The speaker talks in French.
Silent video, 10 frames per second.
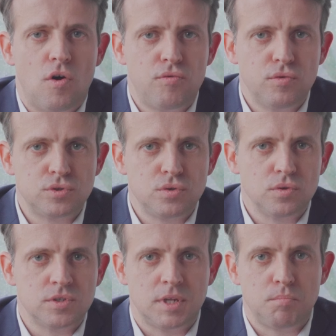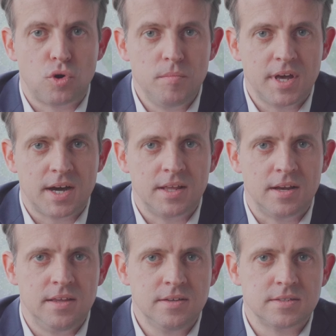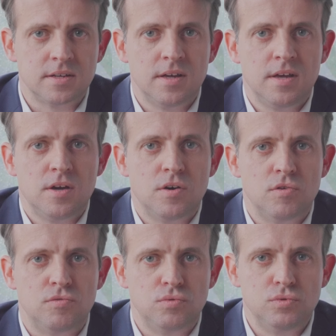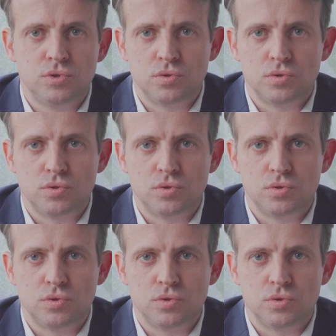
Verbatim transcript: En fonction de cette première analyse, vous